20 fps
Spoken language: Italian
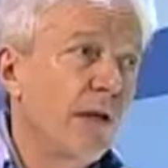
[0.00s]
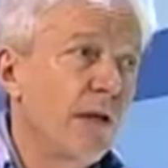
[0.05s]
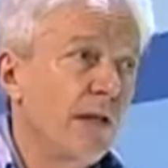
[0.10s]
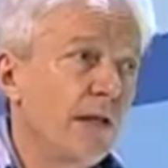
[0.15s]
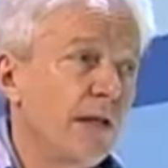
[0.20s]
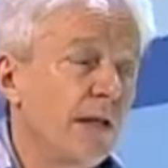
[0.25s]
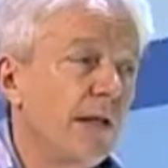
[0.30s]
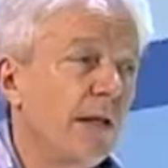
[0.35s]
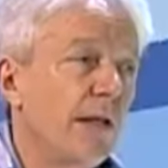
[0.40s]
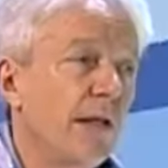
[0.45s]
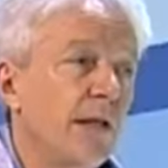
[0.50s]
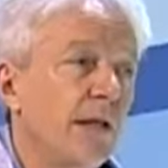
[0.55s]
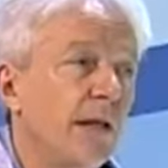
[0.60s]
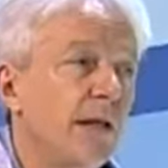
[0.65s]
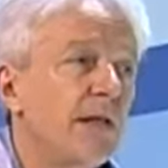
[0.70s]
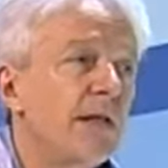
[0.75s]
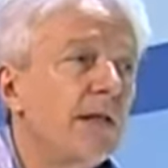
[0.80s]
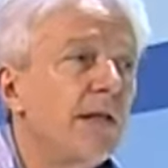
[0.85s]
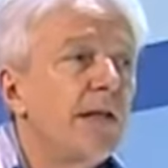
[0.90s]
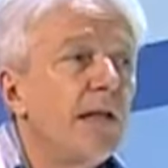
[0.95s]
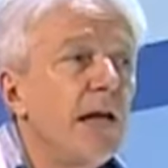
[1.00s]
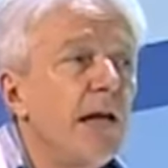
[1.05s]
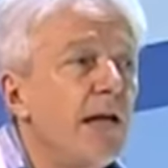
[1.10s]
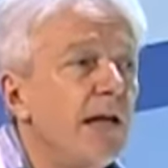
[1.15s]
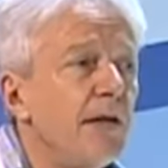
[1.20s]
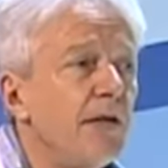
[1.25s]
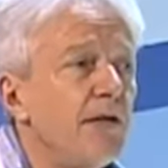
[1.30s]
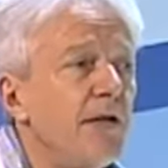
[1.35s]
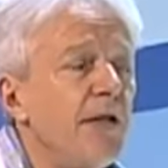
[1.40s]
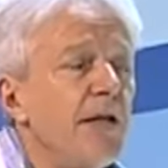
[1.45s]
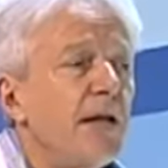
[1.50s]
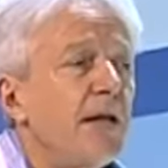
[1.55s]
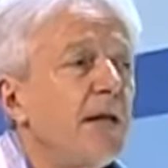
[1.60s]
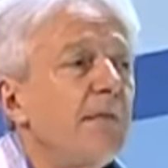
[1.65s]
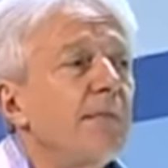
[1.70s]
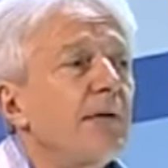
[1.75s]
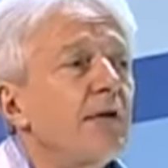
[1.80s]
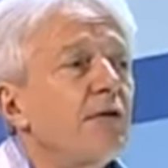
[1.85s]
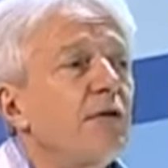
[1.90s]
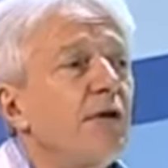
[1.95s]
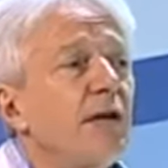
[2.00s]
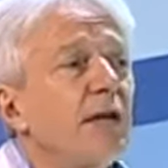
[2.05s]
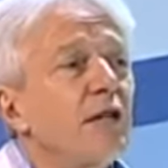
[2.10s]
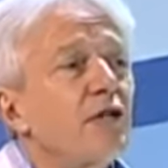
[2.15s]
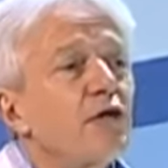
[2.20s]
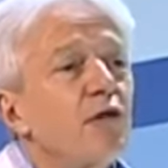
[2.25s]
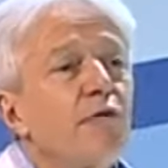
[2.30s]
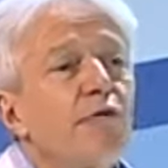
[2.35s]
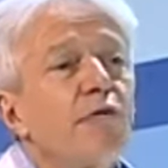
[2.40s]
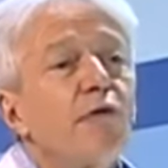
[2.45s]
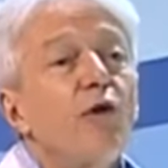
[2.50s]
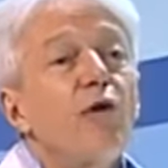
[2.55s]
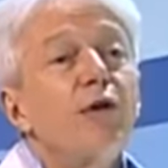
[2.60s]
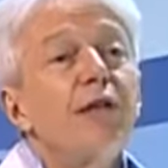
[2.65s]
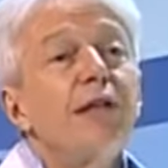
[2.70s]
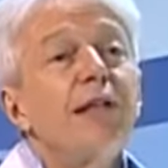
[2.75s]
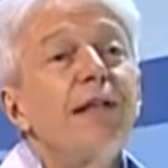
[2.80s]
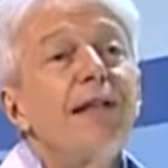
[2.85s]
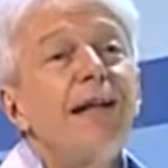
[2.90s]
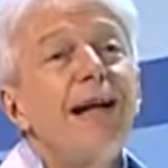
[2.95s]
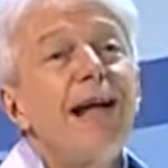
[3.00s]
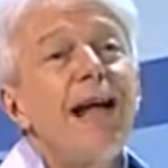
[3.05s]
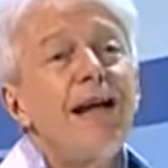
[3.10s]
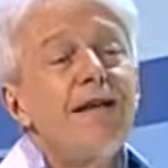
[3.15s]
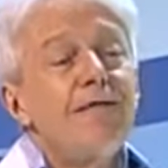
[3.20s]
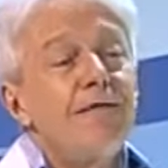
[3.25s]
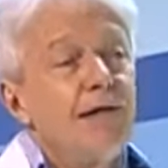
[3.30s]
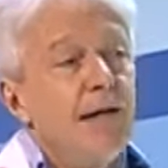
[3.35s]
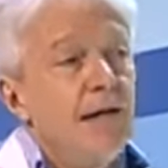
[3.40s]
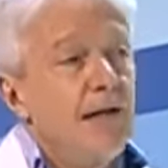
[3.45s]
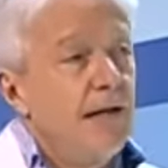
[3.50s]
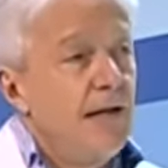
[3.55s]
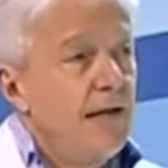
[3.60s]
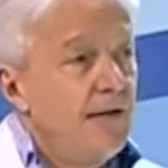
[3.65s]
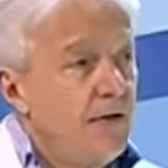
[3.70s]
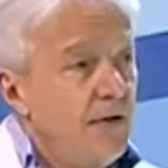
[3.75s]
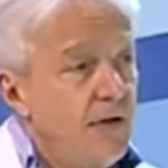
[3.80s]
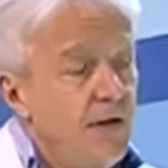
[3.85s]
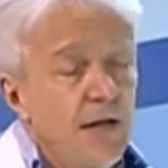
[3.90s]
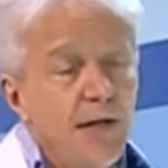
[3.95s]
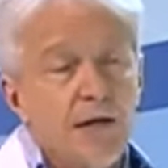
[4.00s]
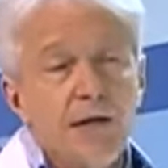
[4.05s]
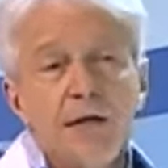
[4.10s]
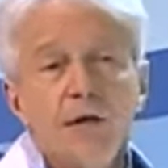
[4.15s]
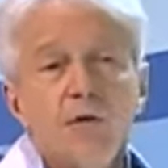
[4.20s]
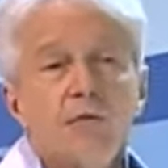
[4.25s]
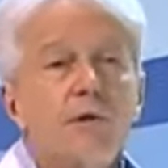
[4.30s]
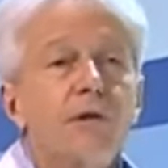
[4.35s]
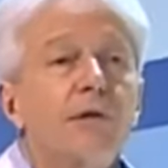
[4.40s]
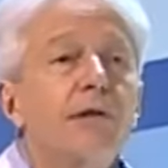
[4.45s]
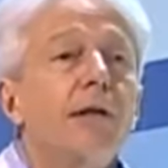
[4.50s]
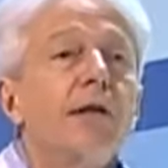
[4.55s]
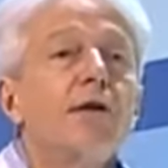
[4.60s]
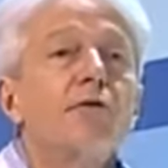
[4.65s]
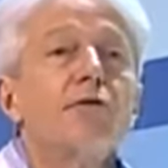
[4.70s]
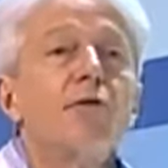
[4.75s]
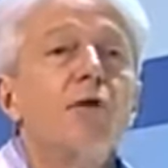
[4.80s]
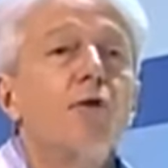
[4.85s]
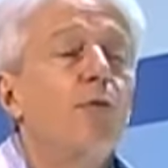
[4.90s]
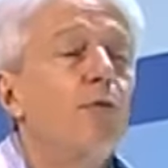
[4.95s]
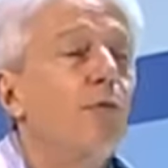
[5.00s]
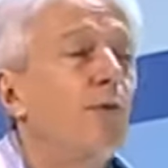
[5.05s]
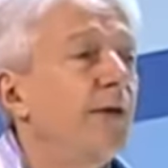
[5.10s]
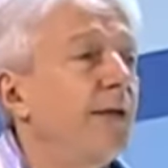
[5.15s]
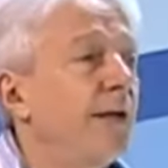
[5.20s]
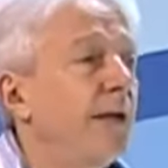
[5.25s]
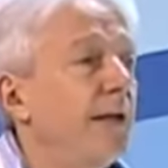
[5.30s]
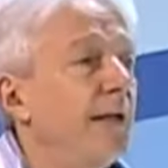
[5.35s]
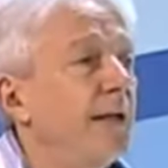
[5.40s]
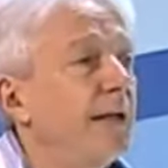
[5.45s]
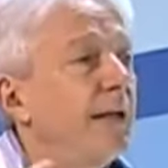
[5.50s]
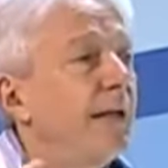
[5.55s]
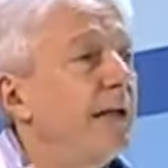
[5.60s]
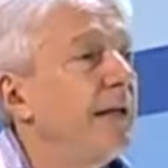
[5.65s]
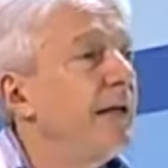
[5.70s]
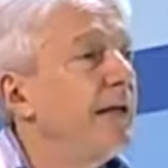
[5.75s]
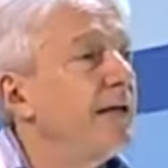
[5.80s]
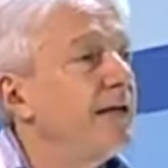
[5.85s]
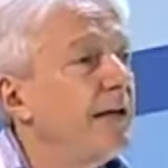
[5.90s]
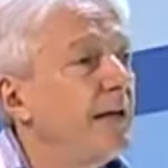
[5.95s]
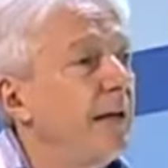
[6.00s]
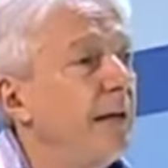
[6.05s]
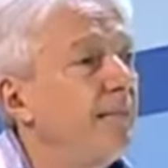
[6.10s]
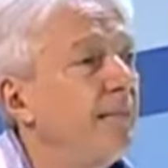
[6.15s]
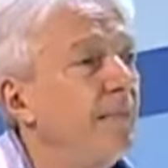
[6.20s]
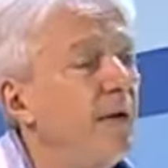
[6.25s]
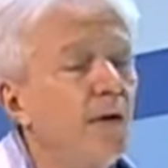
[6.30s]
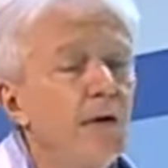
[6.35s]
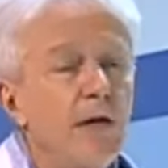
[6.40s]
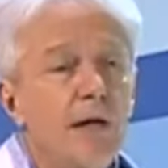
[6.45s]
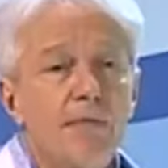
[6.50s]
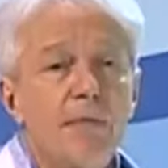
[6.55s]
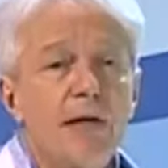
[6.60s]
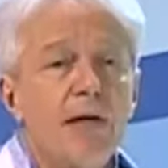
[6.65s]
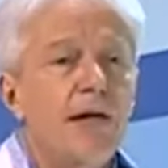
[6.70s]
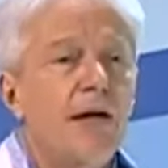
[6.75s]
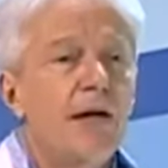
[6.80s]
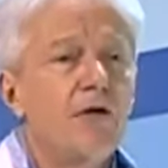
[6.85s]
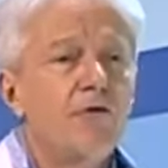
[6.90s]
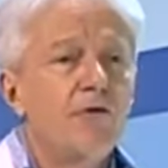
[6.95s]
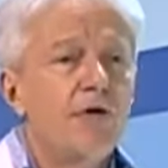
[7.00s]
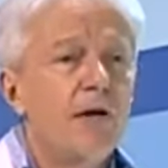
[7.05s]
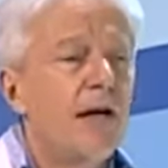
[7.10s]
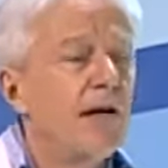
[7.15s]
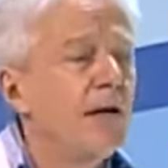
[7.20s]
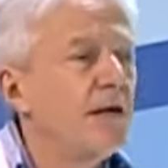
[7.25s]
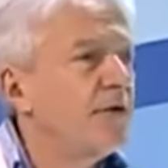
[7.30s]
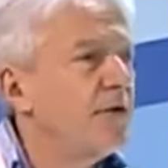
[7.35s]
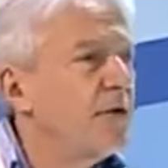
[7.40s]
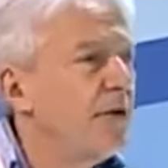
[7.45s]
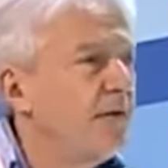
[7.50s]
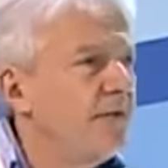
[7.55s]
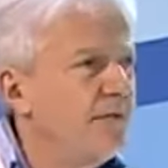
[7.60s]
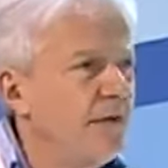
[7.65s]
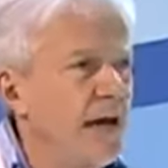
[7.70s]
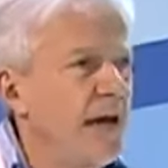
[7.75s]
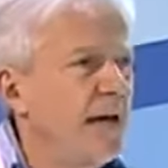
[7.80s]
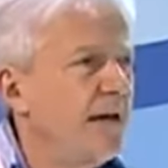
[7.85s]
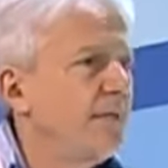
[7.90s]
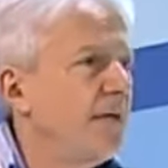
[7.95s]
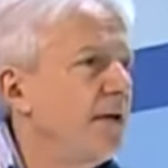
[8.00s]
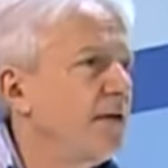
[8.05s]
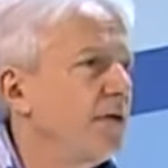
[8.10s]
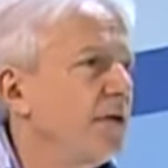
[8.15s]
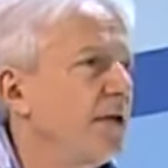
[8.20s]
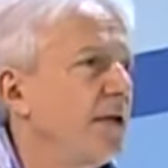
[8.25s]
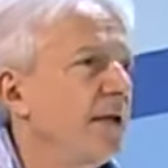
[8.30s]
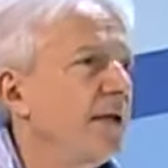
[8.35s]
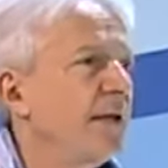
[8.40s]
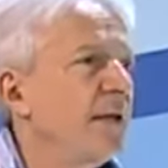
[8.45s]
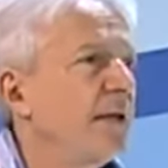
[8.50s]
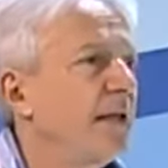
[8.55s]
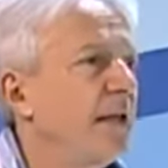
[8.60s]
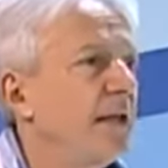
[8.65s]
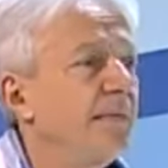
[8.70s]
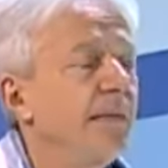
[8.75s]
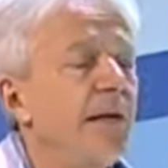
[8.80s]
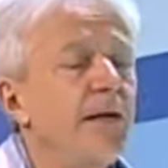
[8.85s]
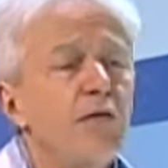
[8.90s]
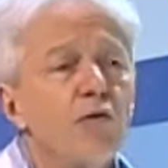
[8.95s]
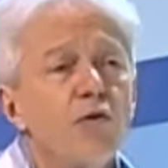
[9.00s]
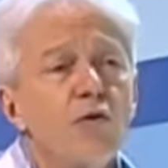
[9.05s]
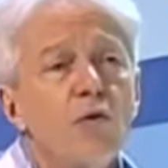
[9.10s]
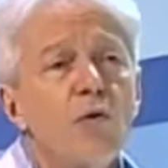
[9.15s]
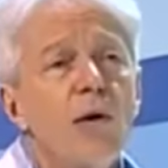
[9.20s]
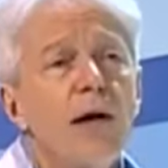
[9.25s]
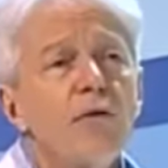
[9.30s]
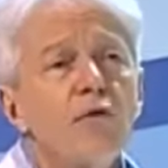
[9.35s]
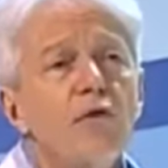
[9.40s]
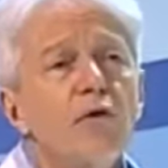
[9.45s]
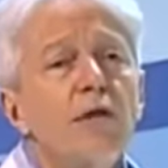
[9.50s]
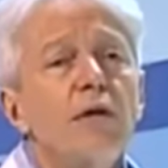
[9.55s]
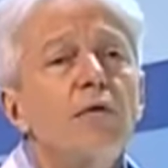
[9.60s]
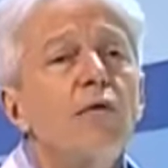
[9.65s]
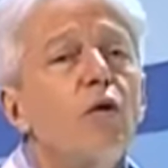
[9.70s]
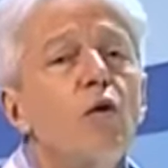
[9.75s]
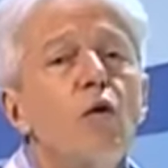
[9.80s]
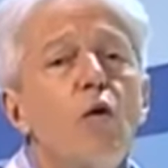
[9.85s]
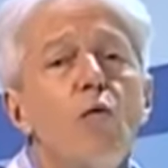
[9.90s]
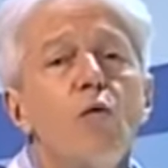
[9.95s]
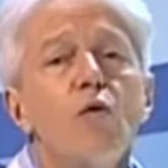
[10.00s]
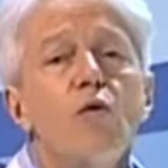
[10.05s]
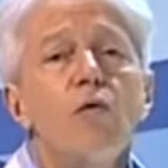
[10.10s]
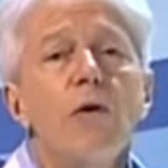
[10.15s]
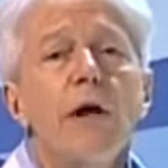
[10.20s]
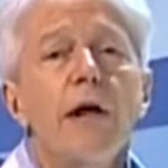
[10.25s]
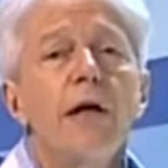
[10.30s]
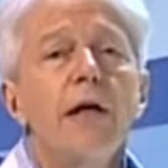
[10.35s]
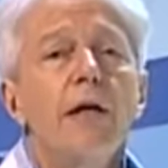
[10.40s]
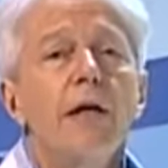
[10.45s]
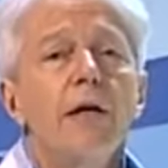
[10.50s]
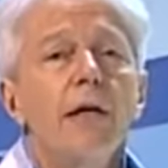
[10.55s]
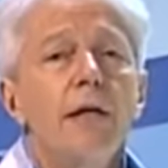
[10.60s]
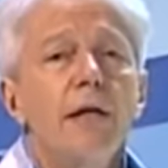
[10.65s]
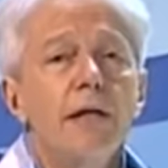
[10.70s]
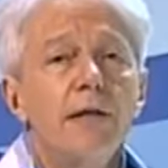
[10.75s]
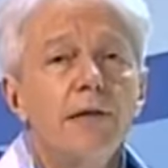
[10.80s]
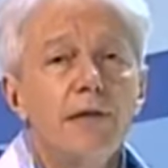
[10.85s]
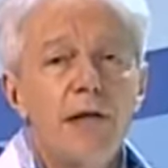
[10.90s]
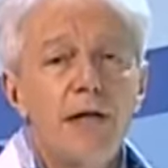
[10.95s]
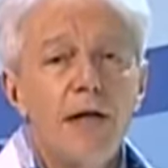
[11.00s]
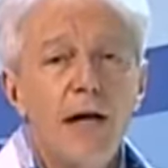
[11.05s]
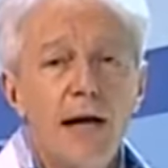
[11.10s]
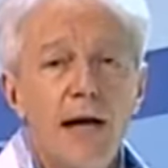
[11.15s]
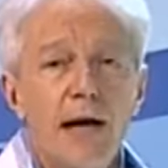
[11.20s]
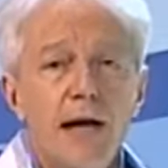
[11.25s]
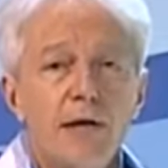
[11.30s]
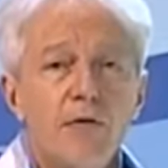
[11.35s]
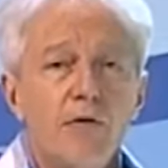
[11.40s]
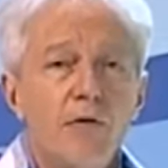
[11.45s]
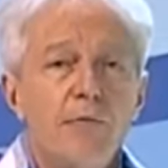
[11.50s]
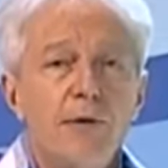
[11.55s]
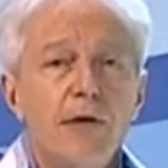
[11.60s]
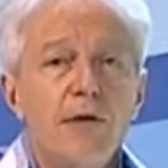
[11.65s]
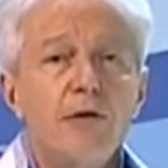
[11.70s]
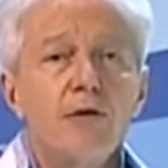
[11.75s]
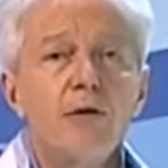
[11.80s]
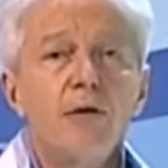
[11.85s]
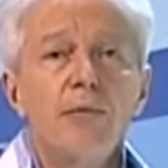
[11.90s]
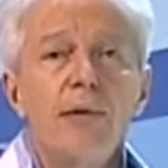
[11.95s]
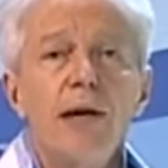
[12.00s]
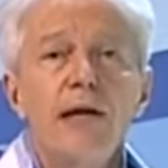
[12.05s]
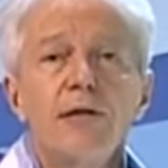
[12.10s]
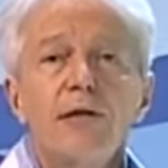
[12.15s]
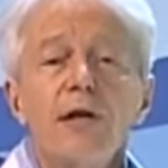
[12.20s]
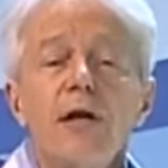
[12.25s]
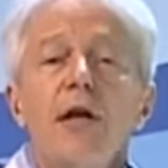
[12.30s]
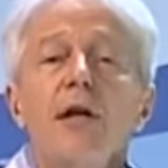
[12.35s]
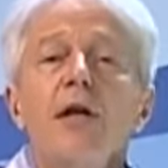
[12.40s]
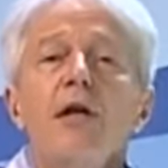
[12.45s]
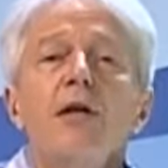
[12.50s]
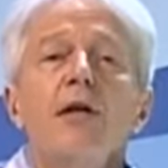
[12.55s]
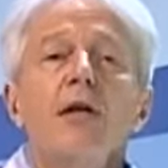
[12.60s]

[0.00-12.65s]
rischi, i rischi di allergia e le persone che soffrono di gravi allergie, che non vuol dire solo un po' di rinite allergica al polline, ma che hanno già allergie a farmaci, ad alimenti e tutto quanto, devono comunque eh, segnalarlo, il medico di base